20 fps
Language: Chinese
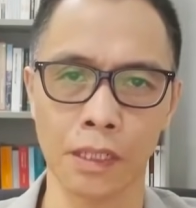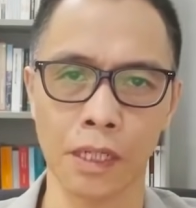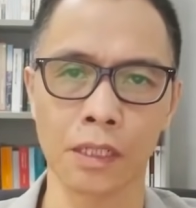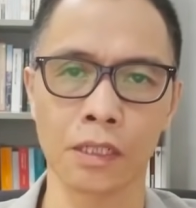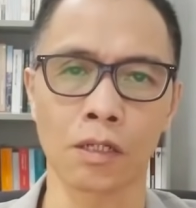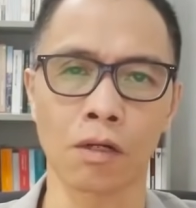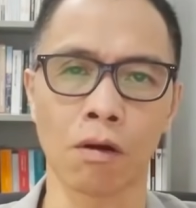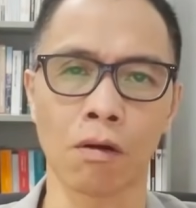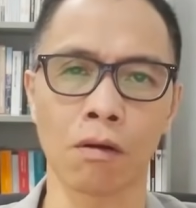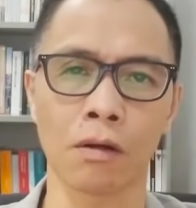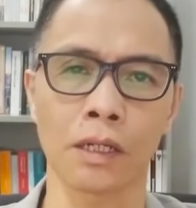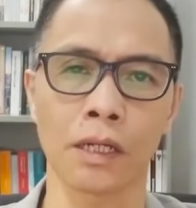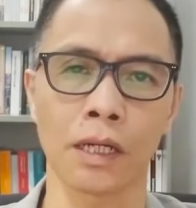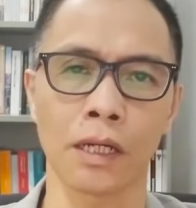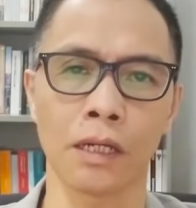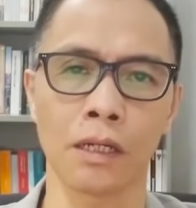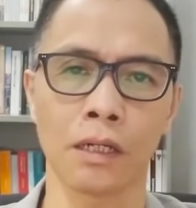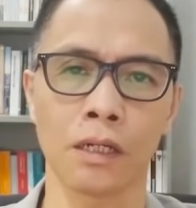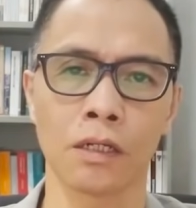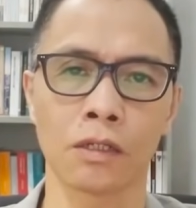但说的
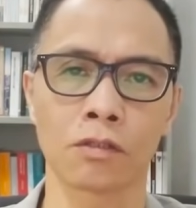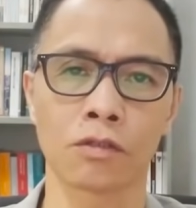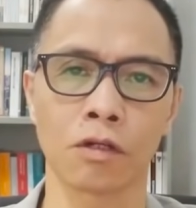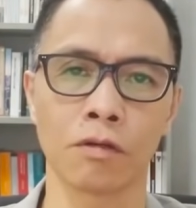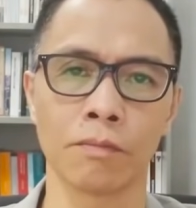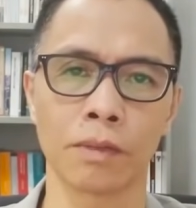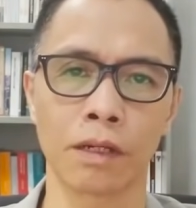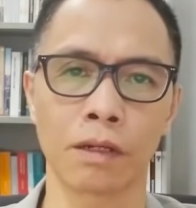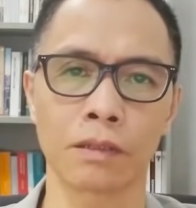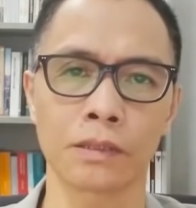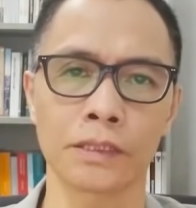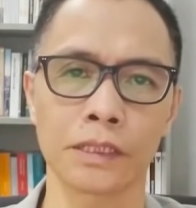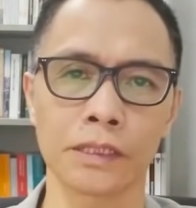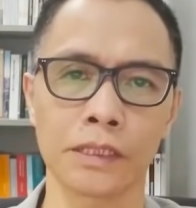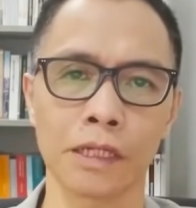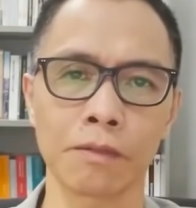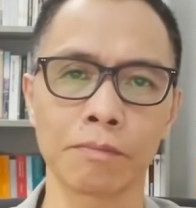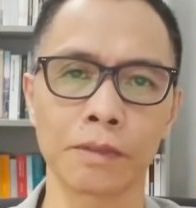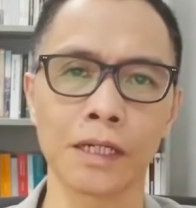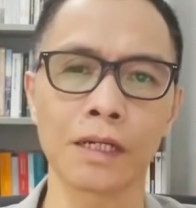都是美国
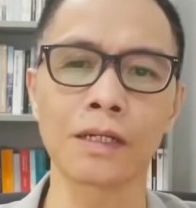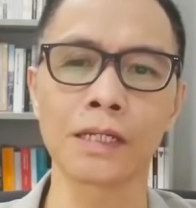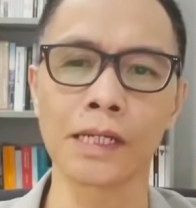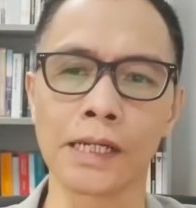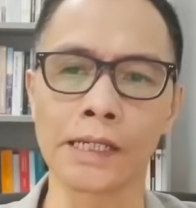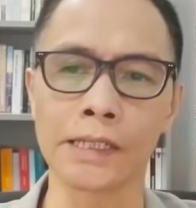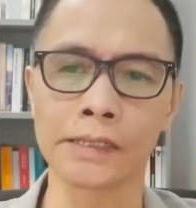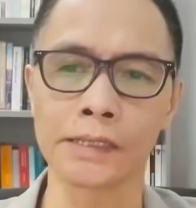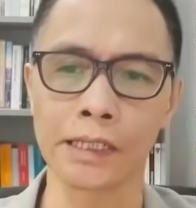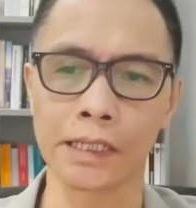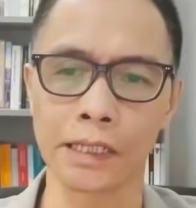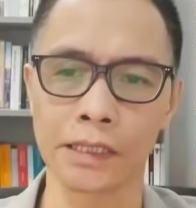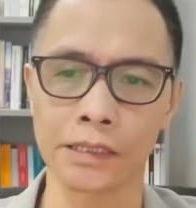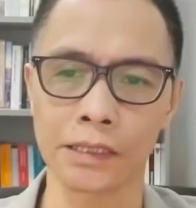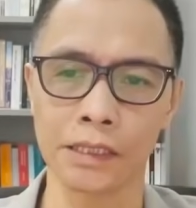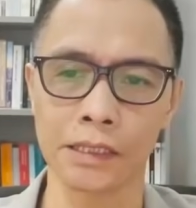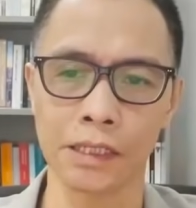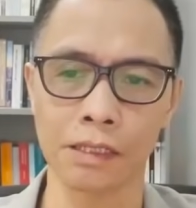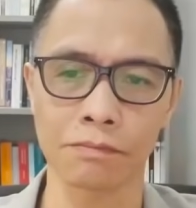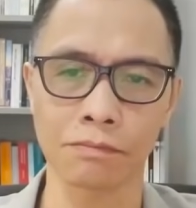精英较理性
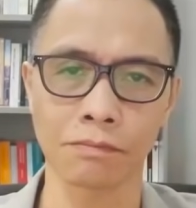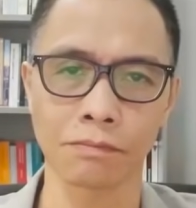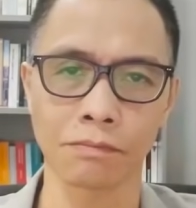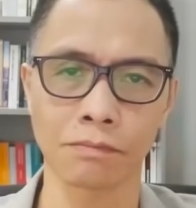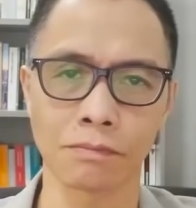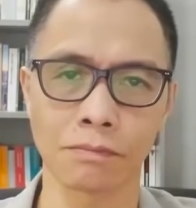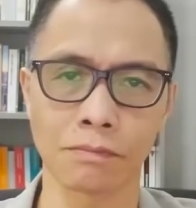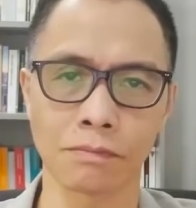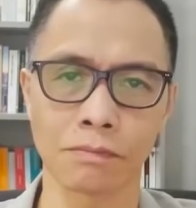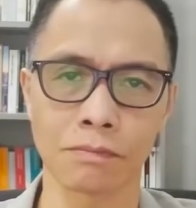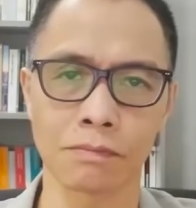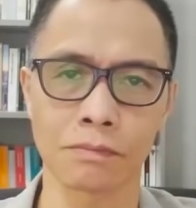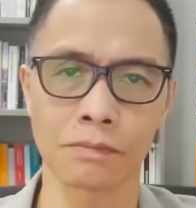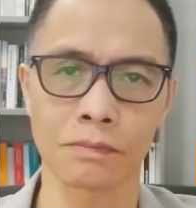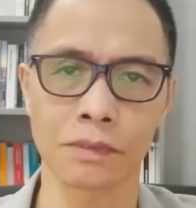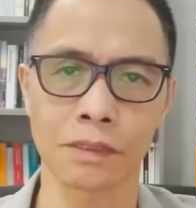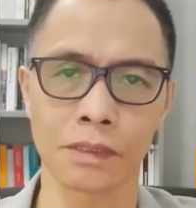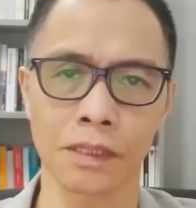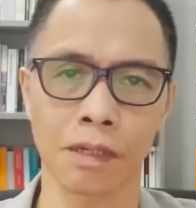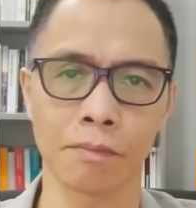的声音。
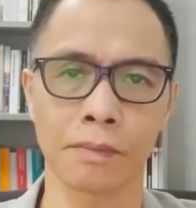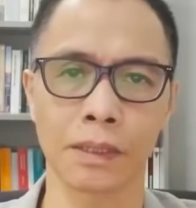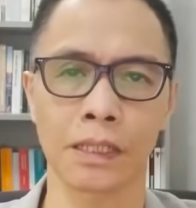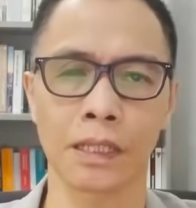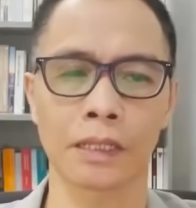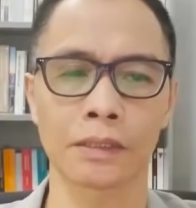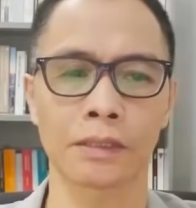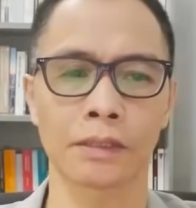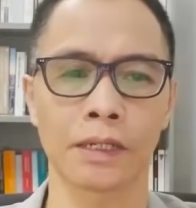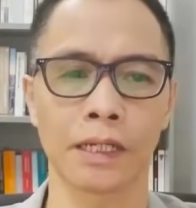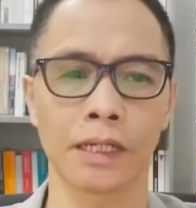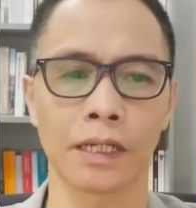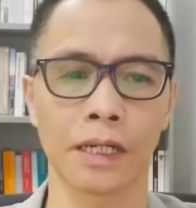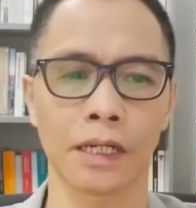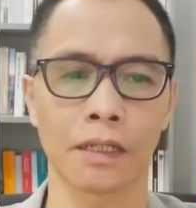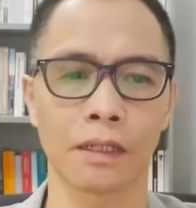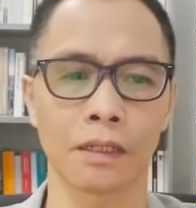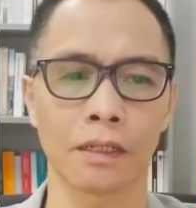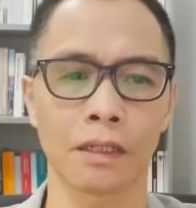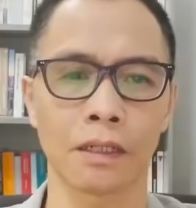那问题来了，